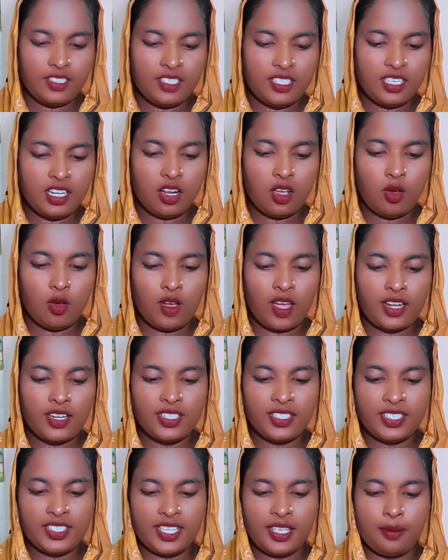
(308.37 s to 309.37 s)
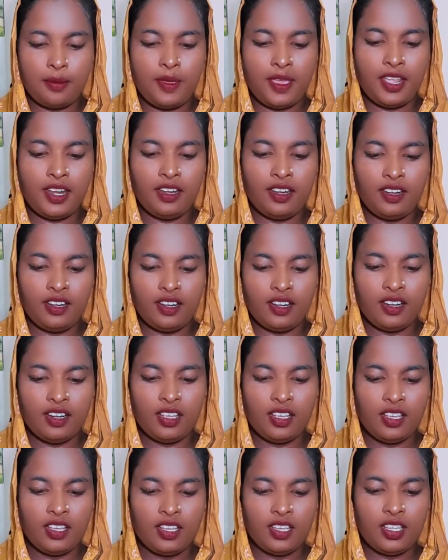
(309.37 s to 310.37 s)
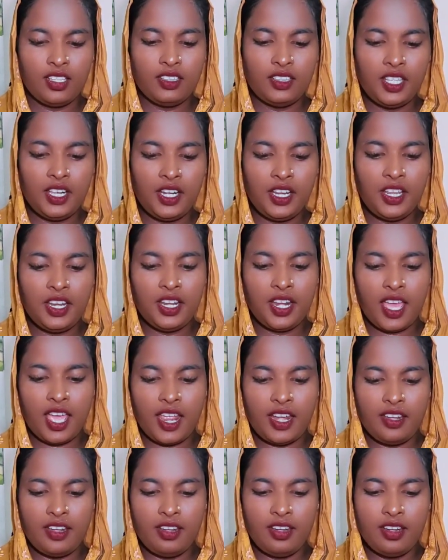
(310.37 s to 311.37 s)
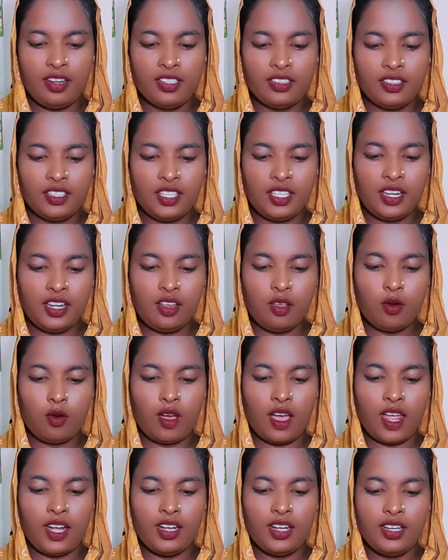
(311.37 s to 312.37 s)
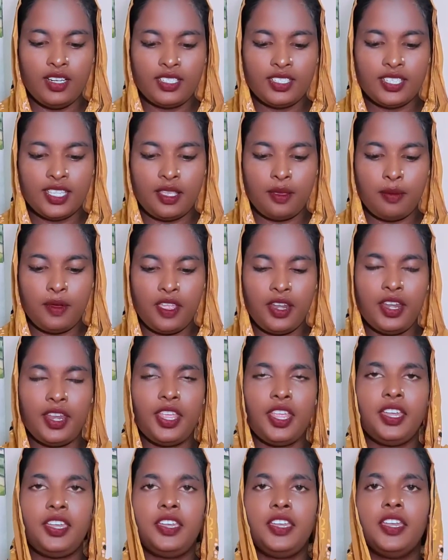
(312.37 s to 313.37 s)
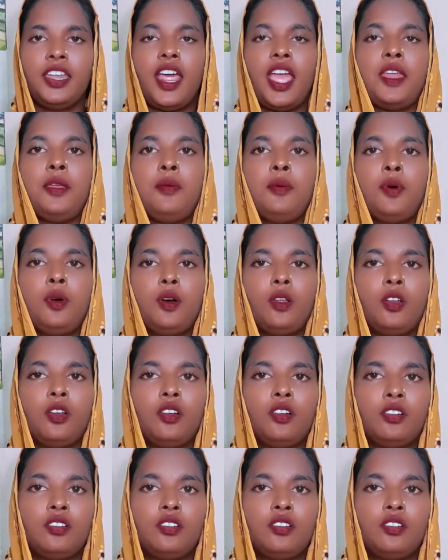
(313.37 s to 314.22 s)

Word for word: জিরো ওয়ান সেভেন থ্রি নাইন থ্রি ওয়ান সেভেন এইট নাইন ফোর